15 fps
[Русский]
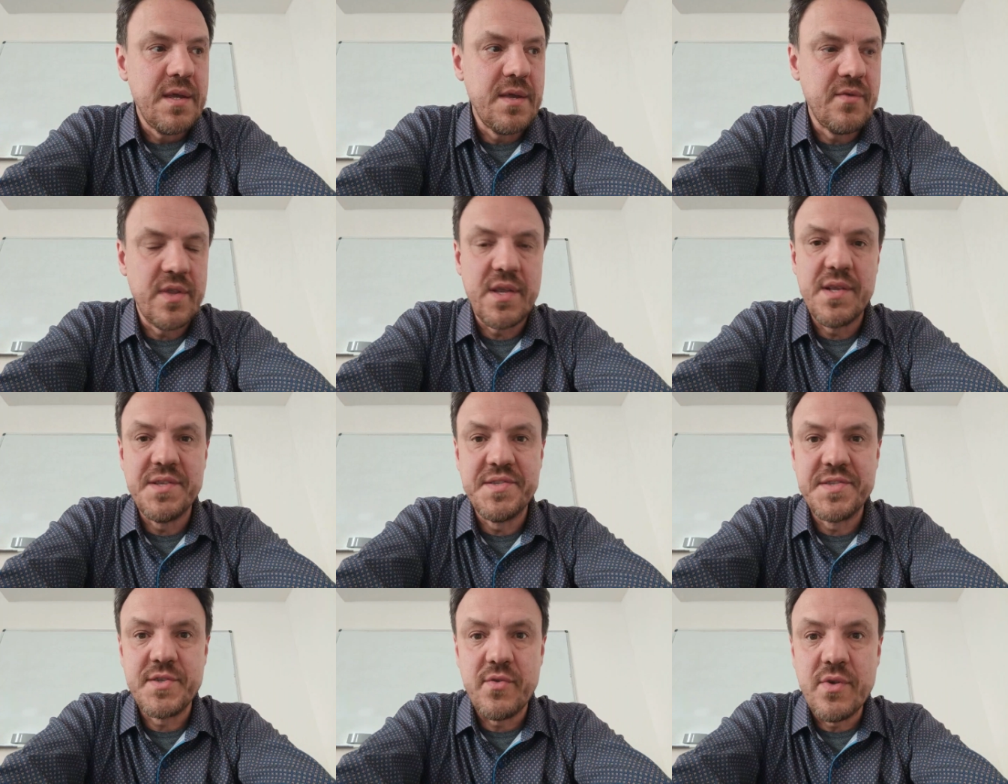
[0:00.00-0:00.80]

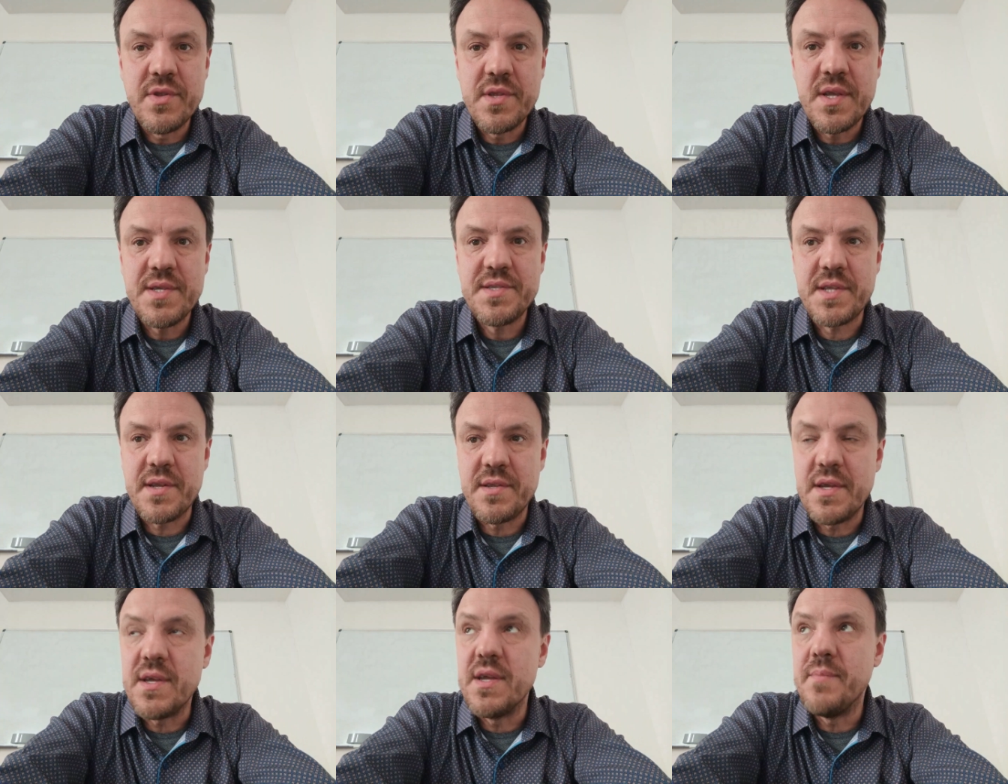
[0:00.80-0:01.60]
Евангелизационная
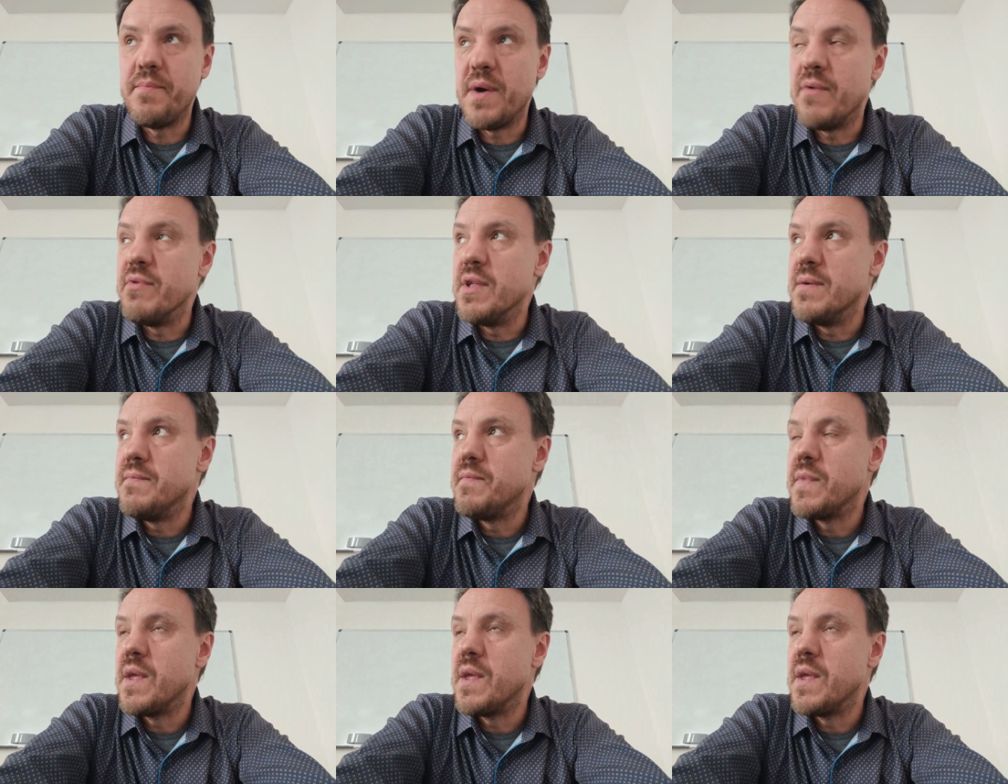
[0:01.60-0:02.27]
стратегия Павла.